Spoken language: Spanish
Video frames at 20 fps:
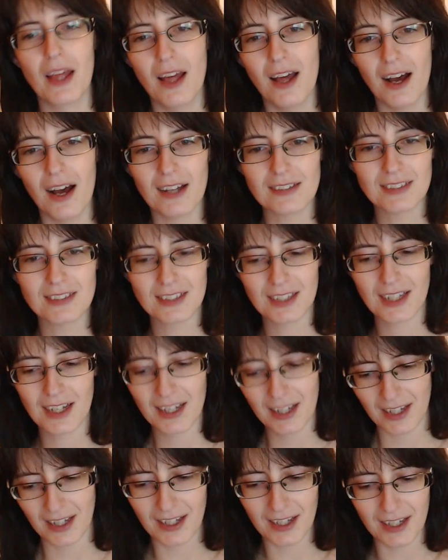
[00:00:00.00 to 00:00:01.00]
Así
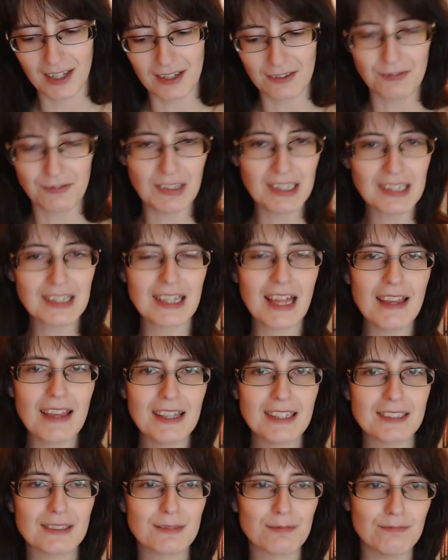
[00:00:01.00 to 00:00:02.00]
que
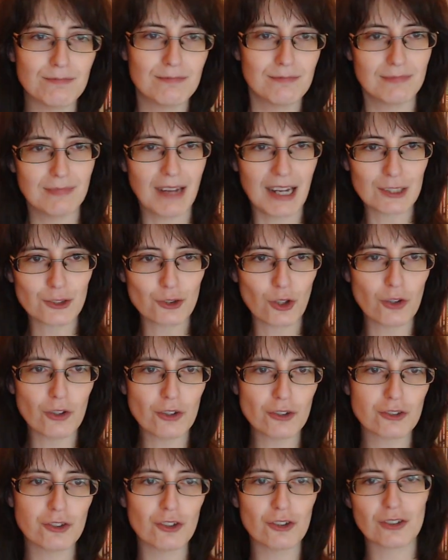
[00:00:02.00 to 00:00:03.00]
felicidades mm, a
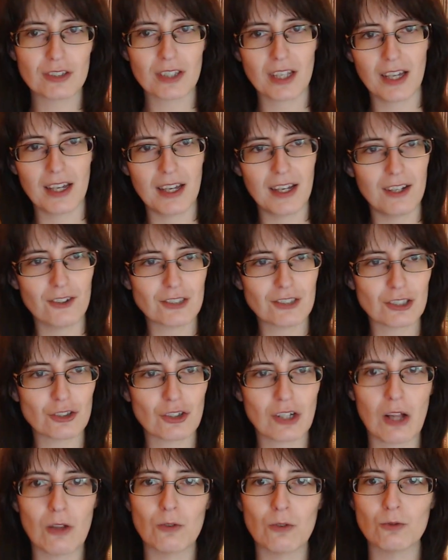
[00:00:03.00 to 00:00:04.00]
todos los que os ha
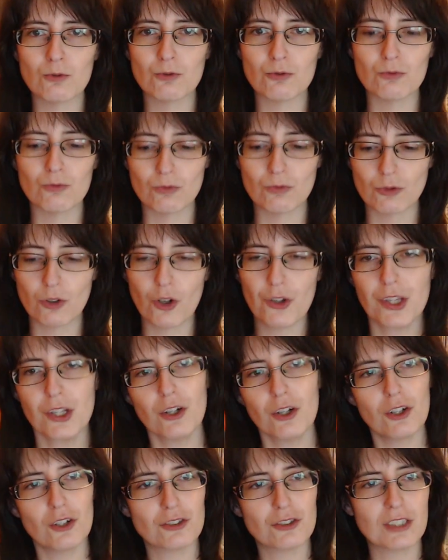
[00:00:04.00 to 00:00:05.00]
tocado un
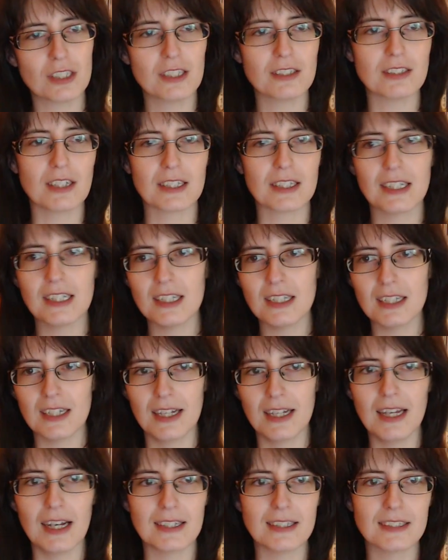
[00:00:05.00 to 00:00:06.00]
código, los tenéis aquí,
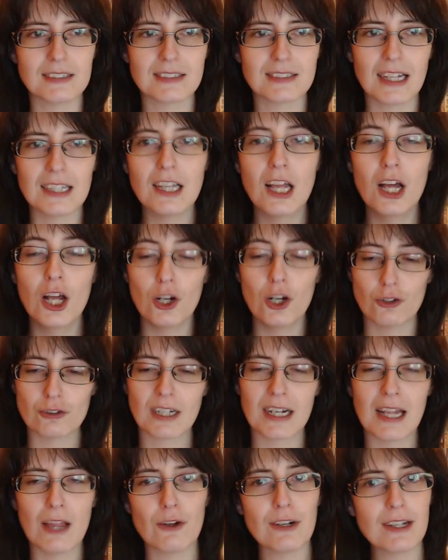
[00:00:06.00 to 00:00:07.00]
¿eh? ahí están
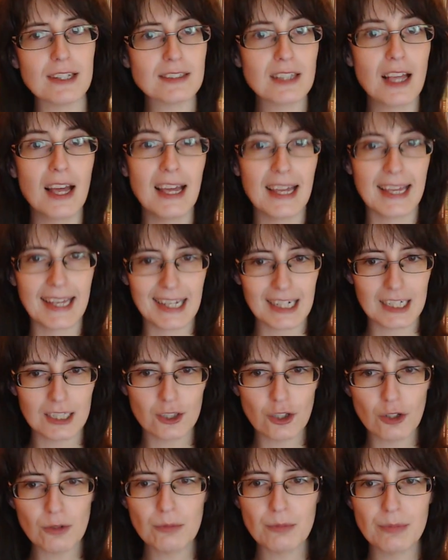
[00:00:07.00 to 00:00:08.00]
los ganadores.
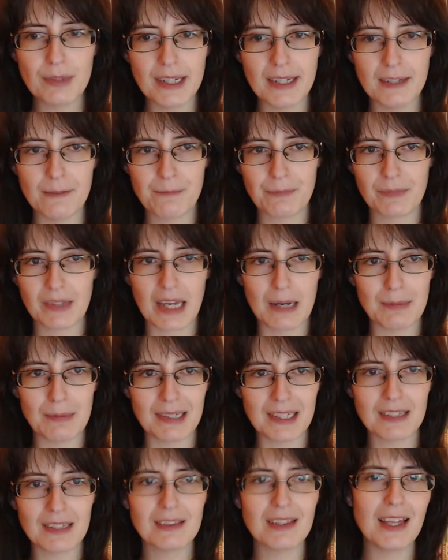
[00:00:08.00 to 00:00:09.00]
El nombre que
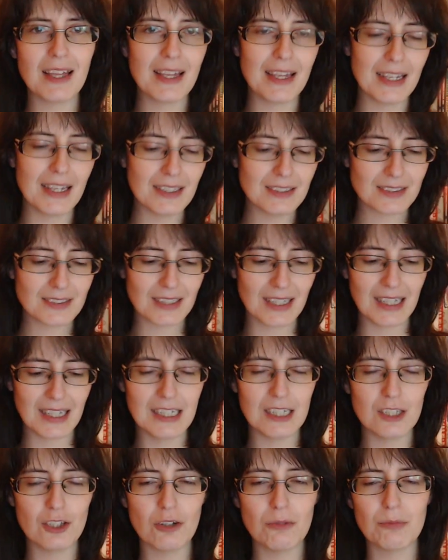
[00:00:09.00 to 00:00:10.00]
aparece es
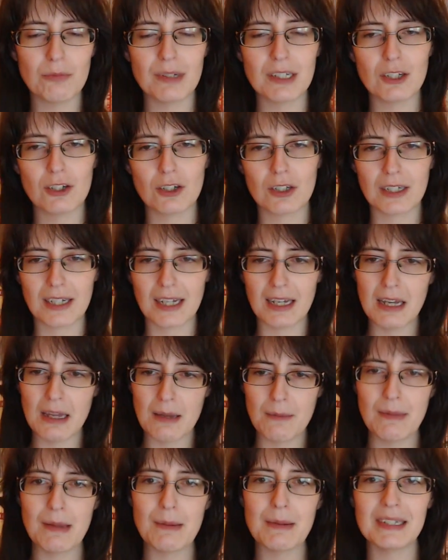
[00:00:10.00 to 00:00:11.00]
el nombre
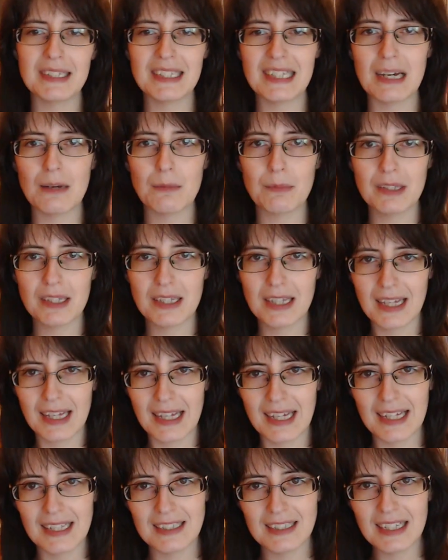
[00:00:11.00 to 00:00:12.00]
que me venía a mí
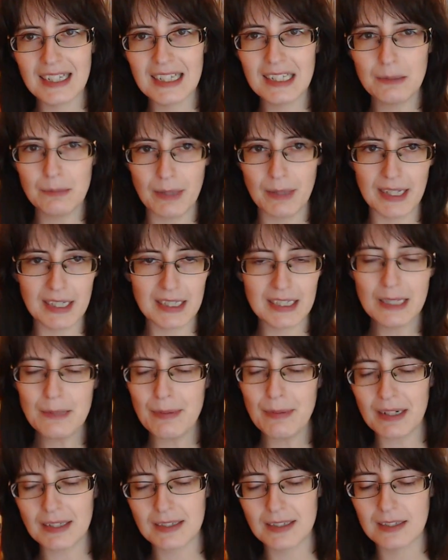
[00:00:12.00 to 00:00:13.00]
en el email
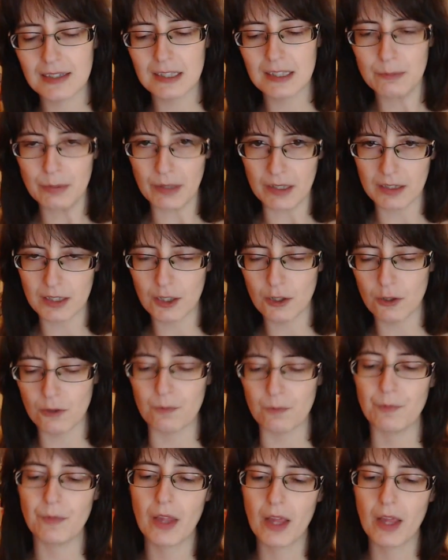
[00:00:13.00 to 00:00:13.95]
de participación,